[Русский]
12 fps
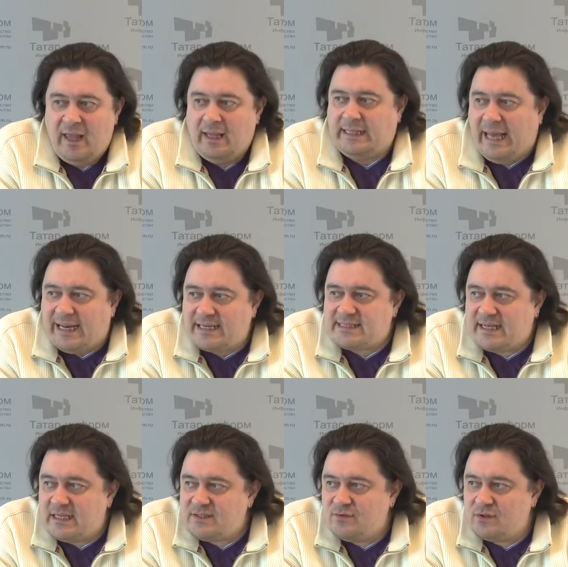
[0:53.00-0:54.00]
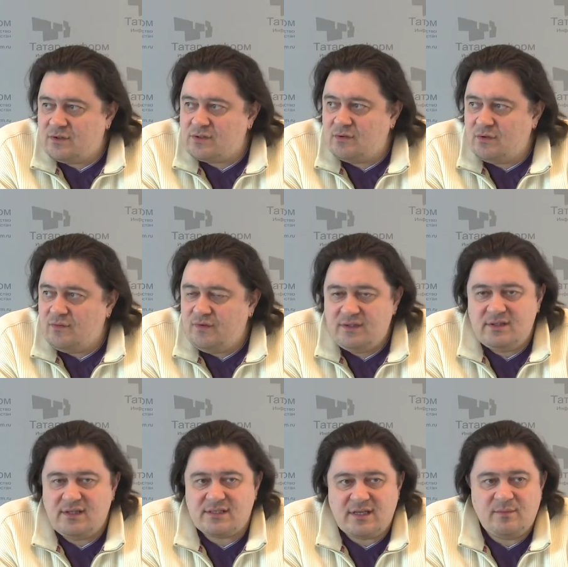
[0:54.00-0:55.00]
Я рассказываю эту историю в виде
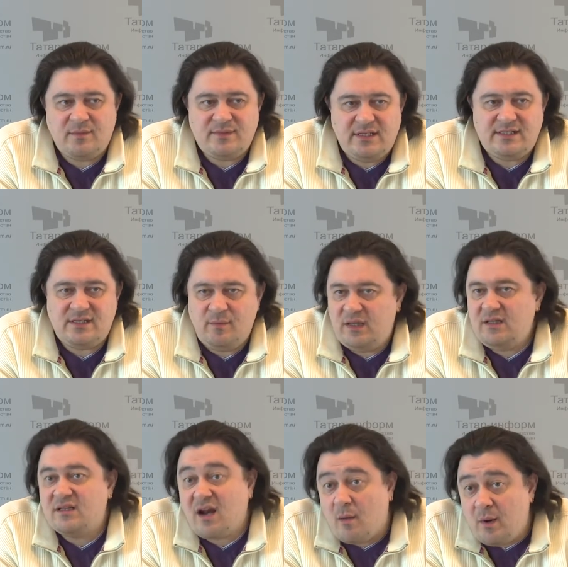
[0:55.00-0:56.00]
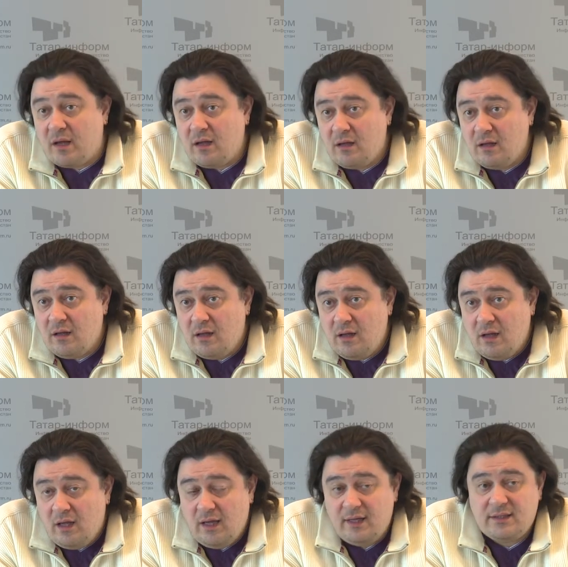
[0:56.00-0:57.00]
на самом деле семейной драмы.
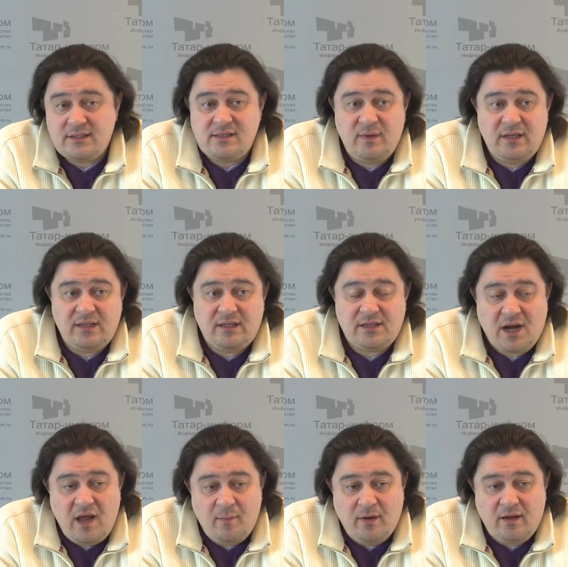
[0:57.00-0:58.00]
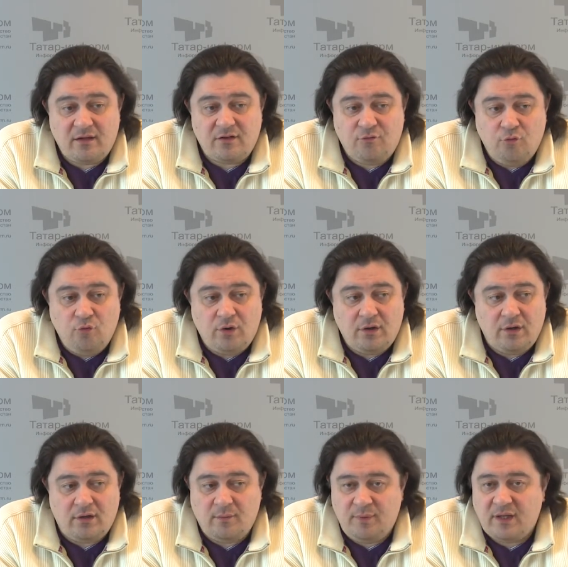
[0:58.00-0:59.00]
Это семейная драма двух
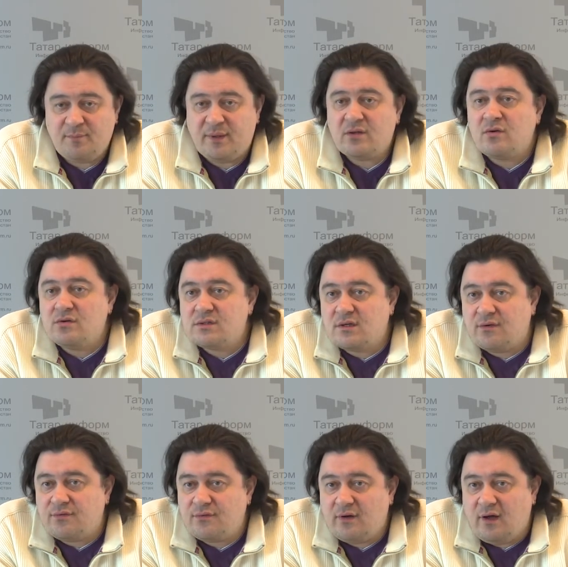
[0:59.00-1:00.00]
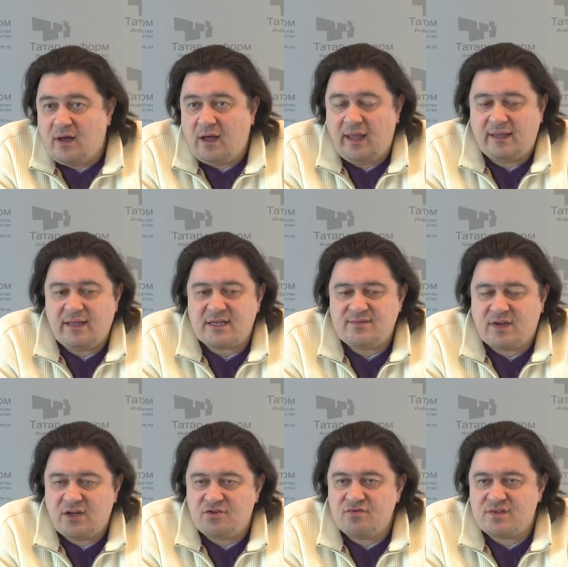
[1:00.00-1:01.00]
э, ребят-подростков, а, и она
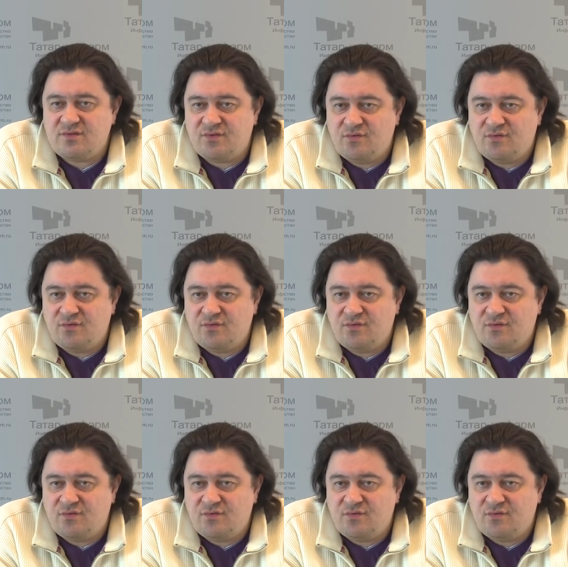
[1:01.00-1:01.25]
разворачивается в